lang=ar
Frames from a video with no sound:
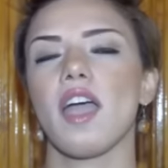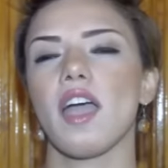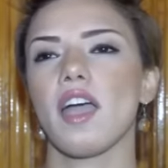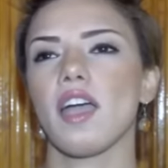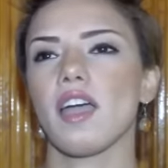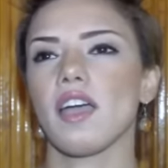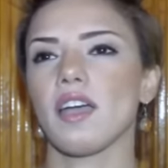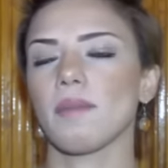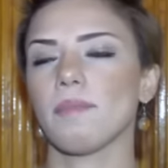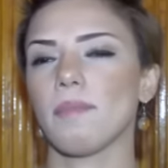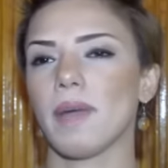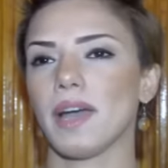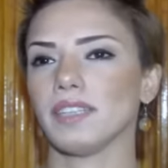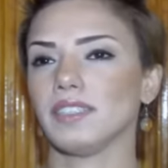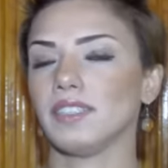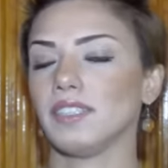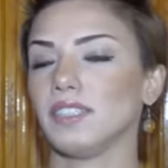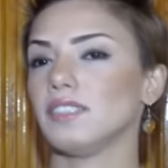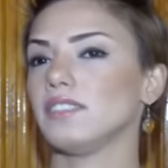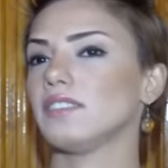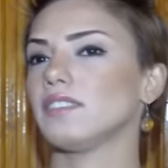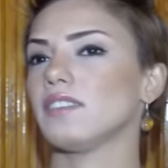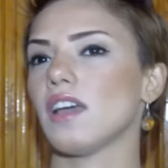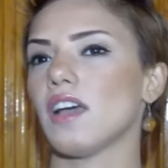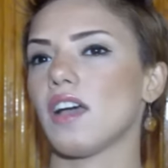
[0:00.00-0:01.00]
آه
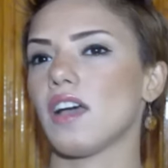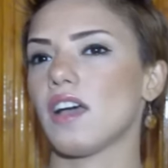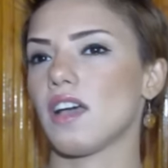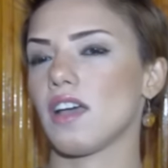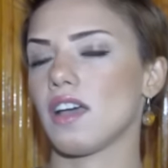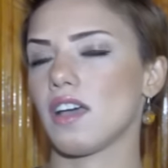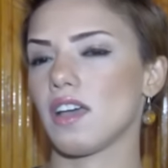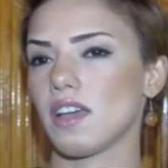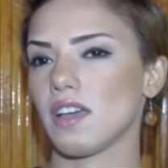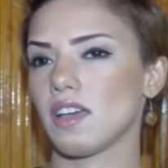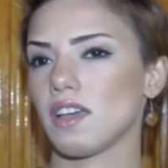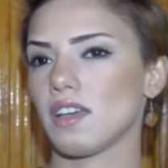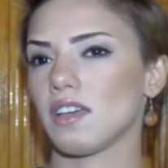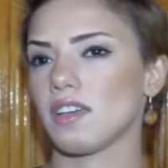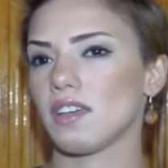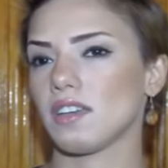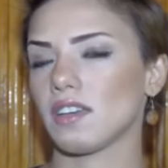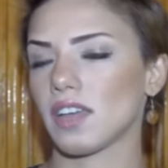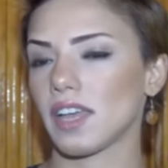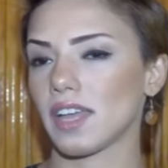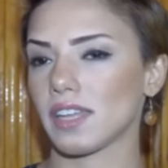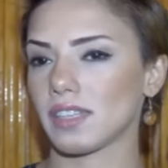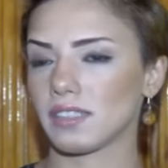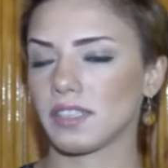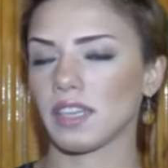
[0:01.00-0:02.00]
بعدين آه
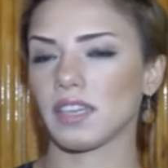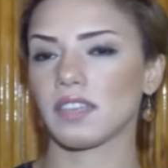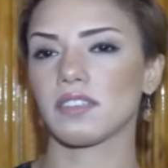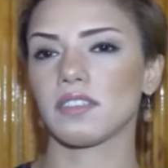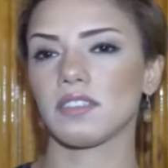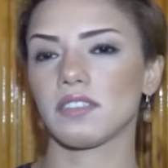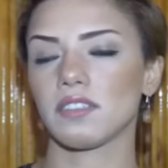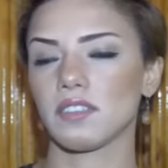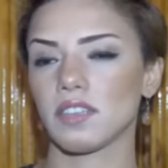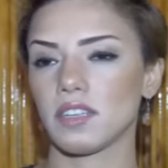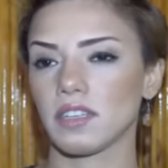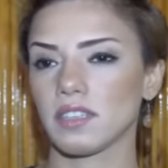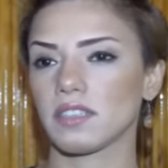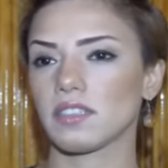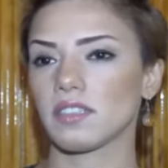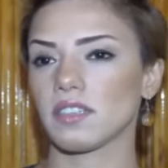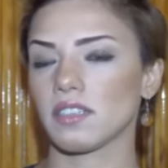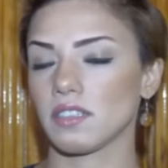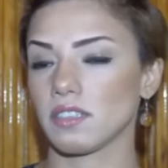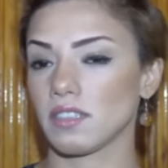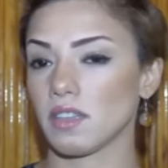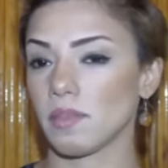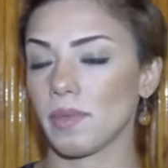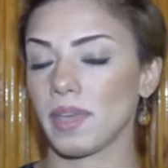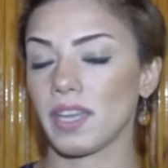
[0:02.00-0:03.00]
خدت تاكس نزلت
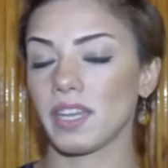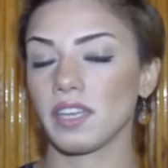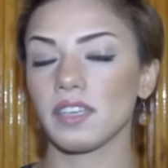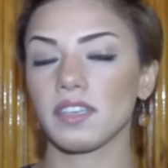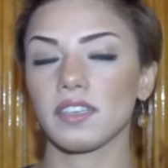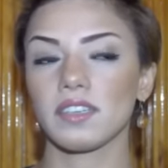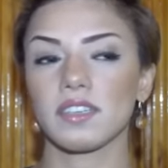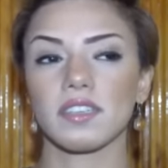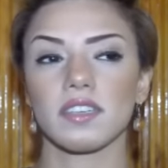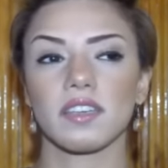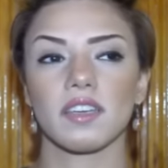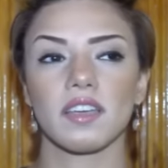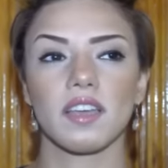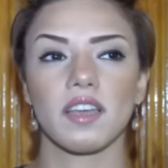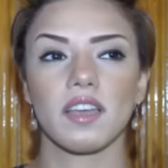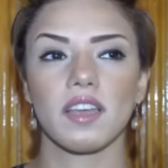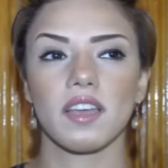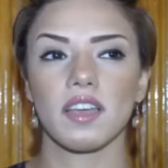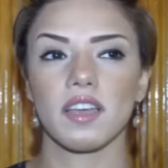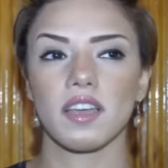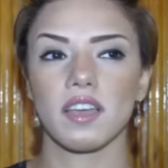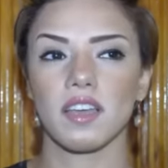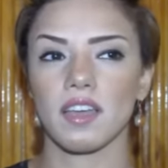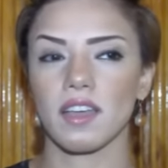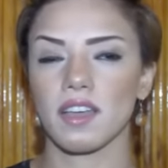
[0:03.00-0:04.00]
زمالك
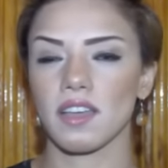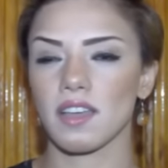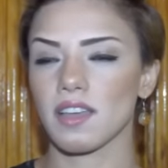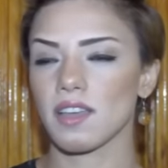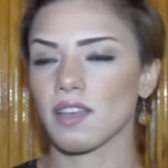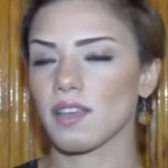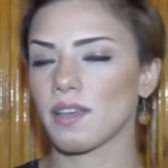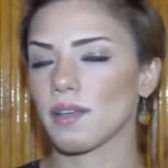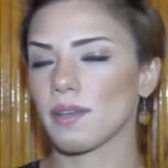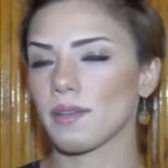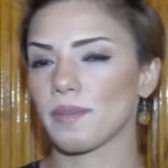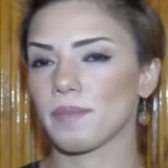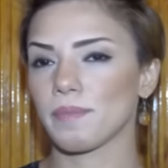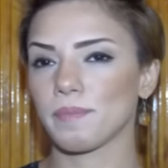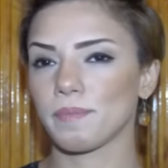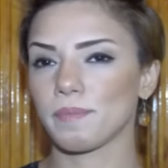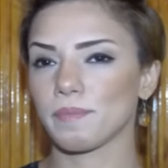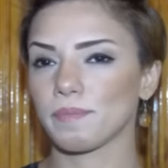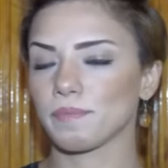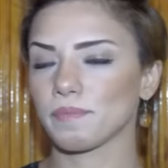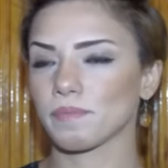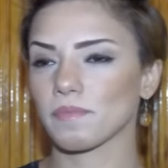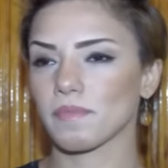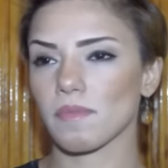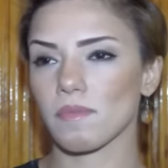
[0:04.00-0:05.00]
آه
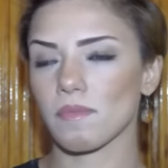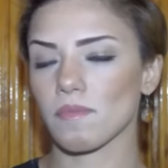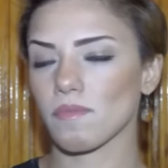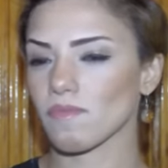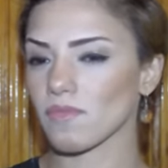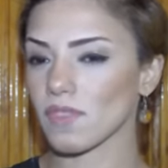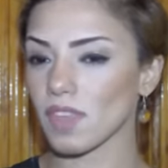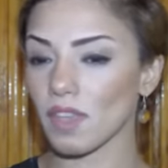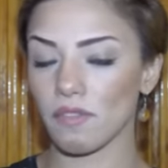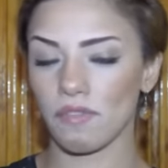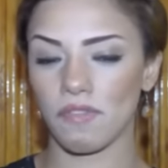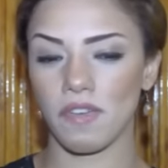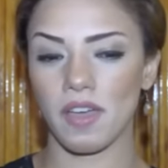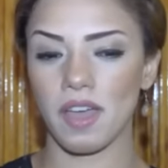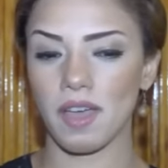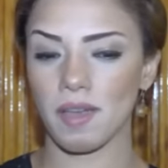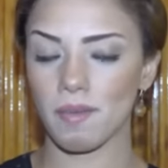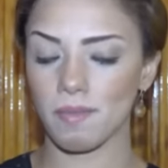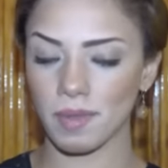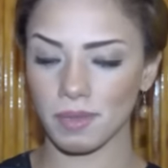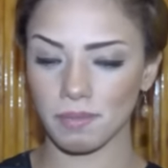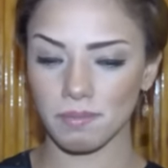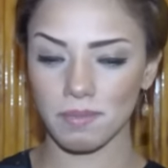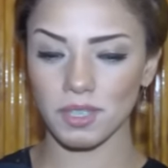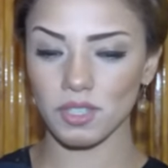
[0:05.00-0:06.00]

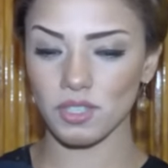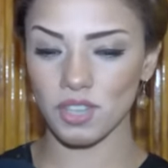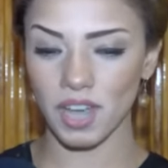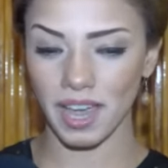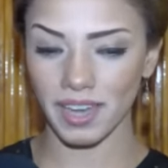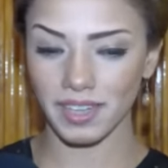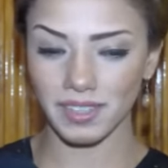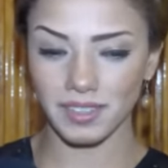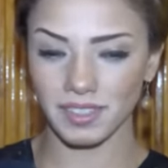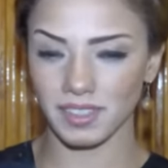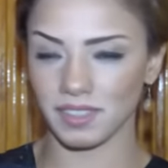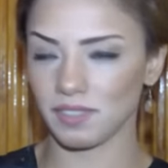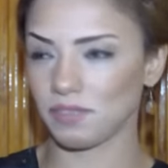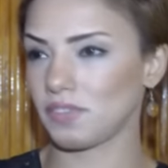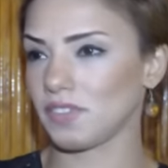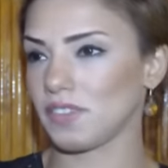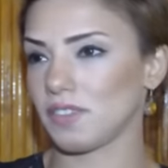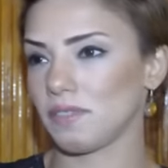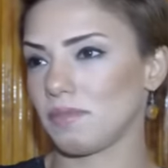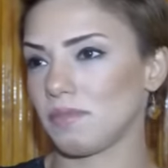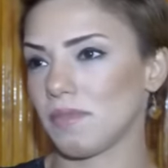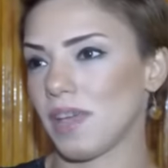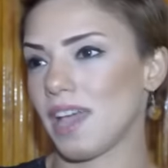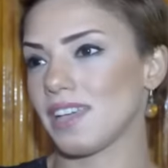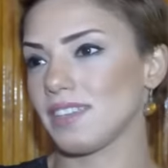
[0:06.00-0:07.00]
فبتمشى عادي
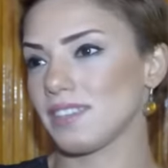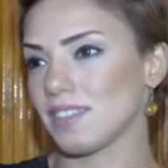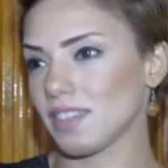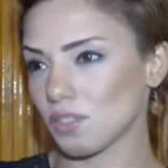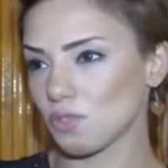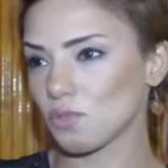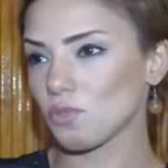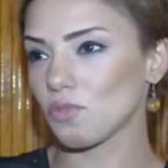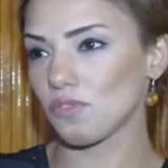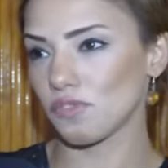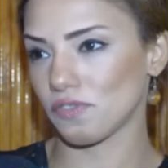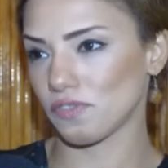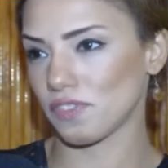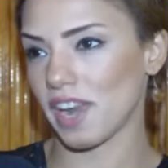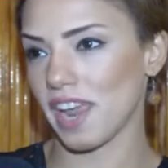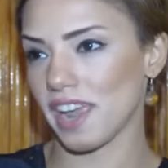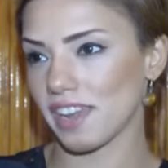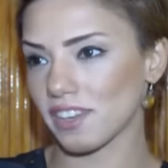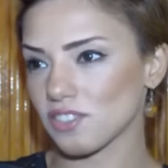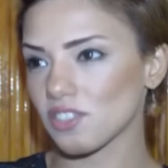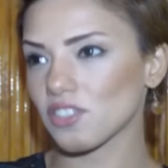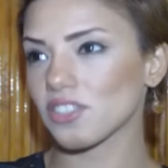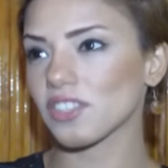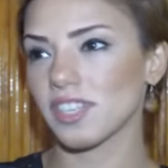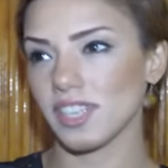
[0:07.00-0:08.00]
عايزه اشوف
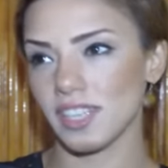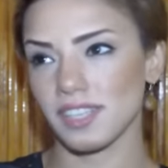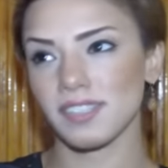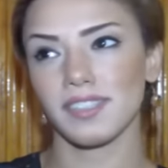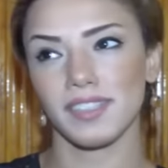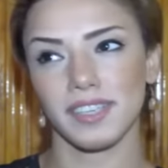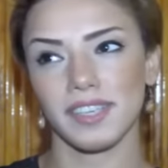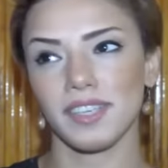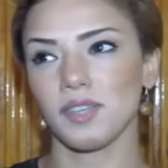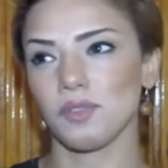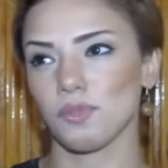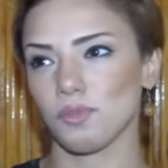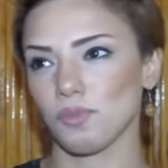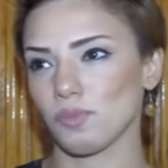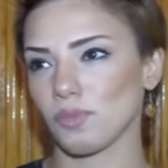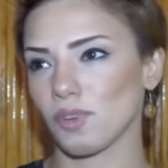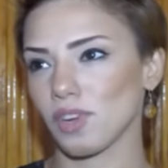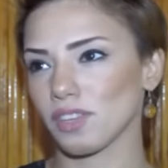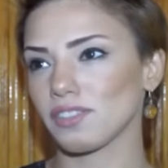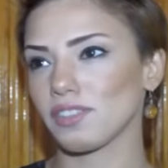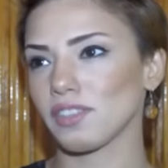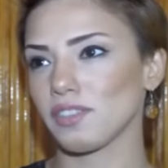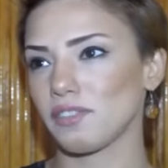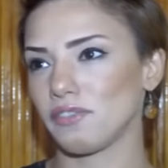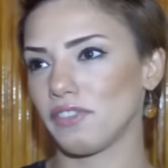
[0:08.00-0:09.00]
رياكشن الناس ايه
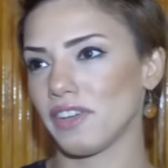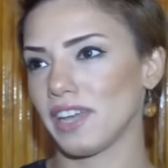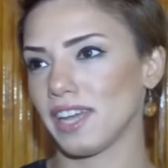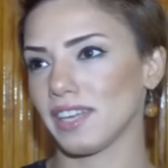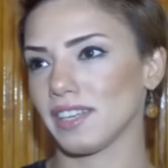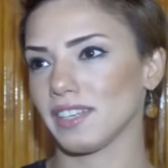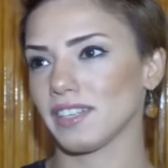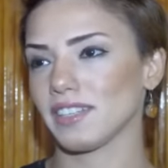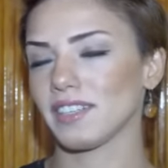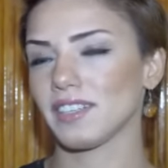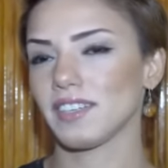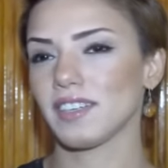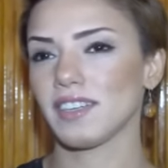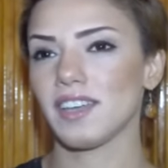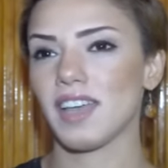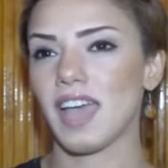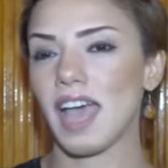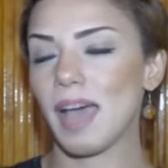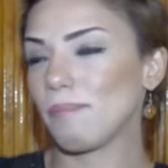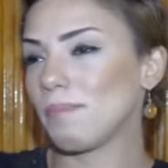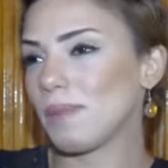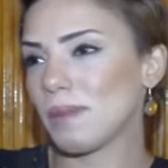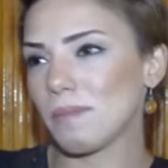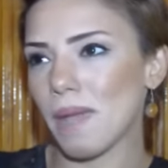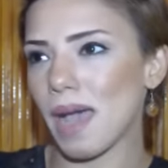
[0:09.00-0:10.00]
ورد الفعل
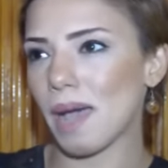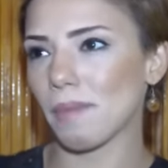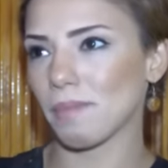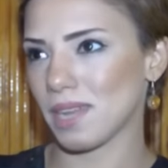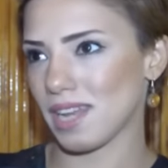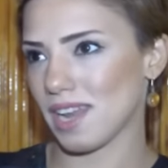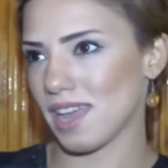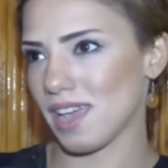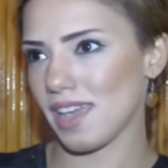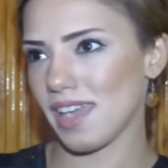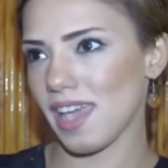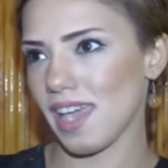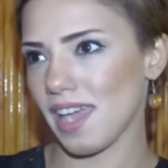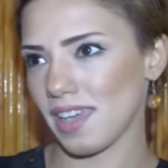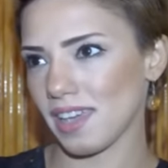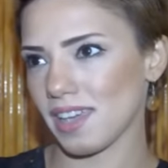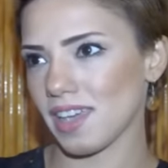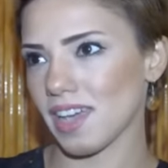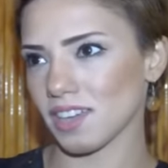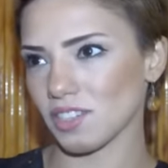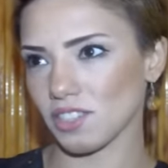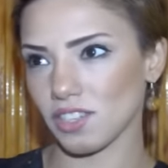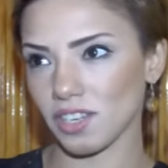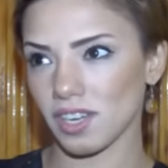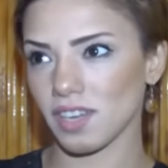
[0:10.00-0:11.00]
قبل ما اعمل اي
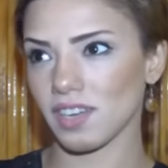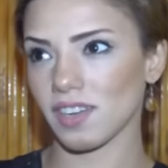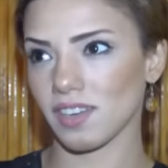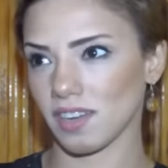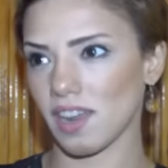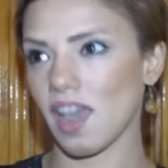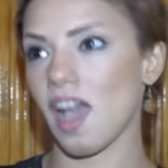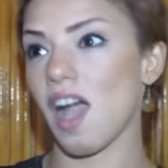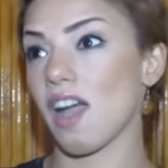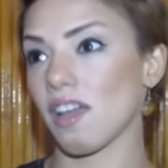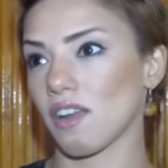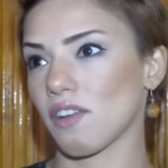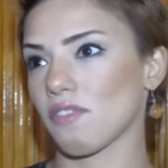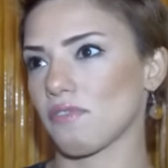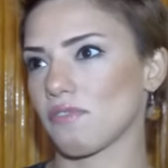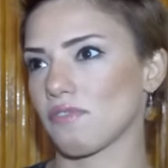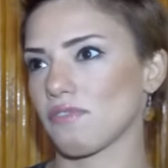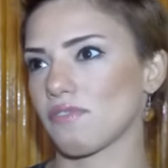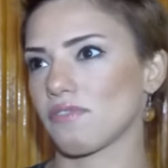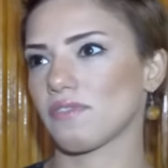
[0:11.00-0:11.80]
حاجه عشان اعرف